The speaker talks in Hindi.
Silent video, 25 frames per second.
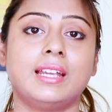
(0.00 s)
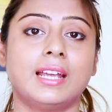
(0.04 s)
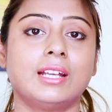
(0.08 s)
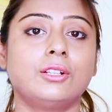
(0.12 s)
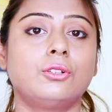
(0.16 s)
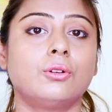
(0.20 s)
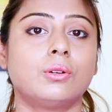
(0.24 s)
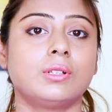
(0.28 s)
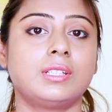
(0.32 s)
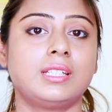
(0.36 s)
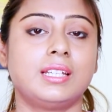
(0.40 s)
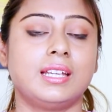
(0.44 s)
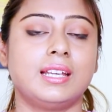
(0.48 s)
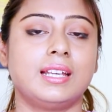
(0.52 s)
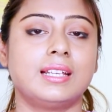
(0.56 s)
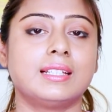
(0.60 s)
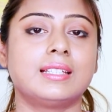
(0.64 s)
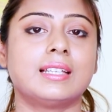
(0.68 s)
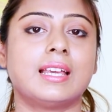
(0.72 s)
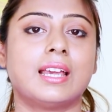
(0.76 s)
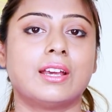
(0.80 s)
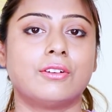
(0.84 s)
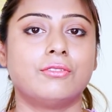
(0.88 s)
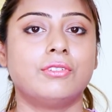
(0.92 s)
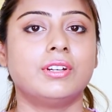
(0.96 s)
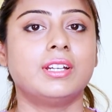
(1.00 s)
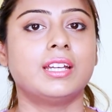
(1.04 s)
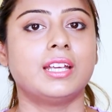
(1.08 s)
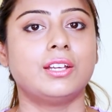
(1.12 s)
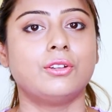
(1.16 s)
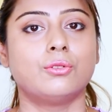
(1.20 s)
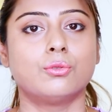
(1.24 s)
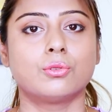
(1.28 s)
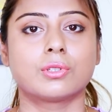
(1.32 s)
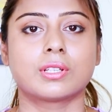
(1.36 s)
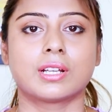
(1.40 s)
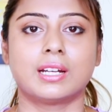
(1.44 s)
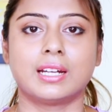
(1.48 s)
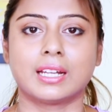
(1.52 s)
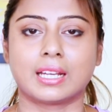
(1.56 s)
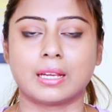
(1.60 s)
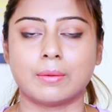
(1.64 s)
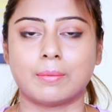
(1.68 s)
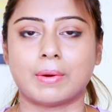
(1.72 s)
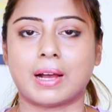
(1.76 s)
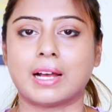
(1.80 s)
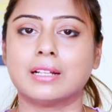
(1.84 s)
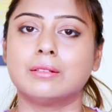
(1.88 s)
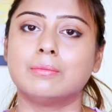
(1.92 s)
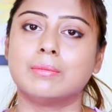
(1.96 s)
ये दो चीज़ एवरीडे यूज़ करने के
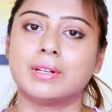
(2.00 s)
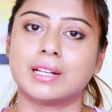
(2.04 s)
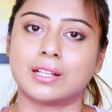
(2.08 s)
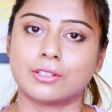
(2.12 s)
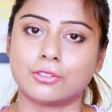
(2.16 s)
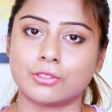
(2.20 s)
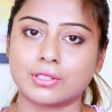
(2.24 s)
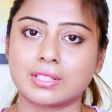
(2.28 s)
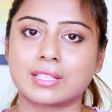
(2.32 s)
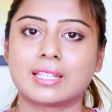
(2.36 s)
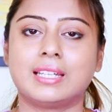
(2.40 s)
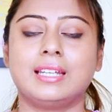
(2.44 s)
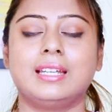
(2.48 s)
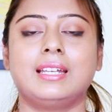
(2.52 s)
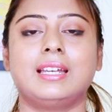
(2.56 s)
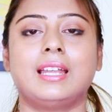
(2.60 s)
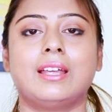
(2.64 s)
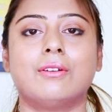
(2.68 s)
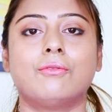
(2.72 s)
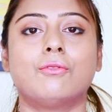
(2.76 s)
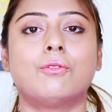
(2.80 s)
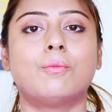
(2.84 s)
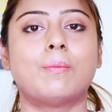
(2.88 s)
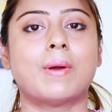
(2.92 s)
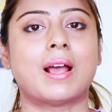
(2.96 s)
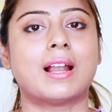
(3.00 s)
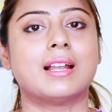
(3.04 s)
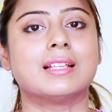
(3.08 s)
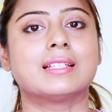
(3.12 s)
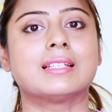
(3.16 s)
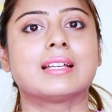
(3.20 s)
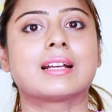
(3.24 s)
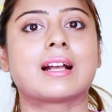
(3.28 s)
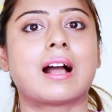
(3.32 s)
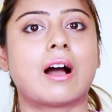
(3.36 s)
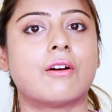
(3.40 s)
बाद मेरा जो स्किन है वो पहले से